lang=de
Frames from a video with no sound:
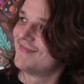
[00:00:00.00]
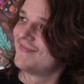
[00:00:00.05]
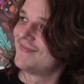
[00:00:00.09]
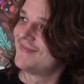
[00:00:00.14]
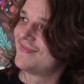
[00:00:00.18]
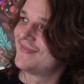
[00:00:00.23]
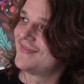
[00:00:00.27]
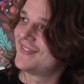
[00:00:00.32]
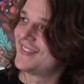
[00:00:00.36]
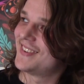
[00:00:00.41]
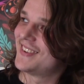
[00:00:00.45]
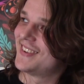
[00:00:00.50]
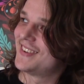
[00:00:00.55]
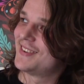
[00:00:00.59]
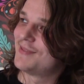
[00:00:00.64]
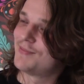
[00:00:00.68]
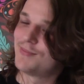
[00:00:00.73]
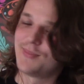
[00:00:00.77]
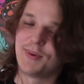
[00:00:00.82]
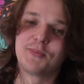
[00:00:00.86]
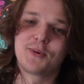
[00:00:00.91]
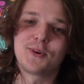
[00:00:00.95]
Pimprüstung.
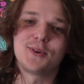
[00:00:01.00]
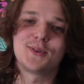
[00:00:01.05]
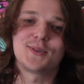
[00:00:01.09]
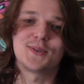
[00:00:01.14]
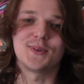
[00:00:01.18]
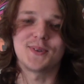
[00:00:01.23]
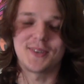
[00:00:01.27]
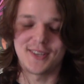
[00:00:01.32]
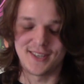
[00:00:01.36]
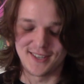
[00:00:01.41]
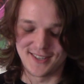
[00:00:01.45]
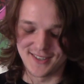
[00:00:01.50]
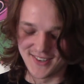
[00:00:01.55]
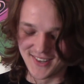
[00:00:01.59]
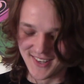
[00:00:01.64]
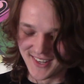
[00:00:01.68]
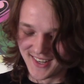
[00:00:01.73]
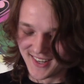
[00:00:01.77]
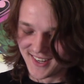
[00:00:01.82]
Pimprüstung, genau.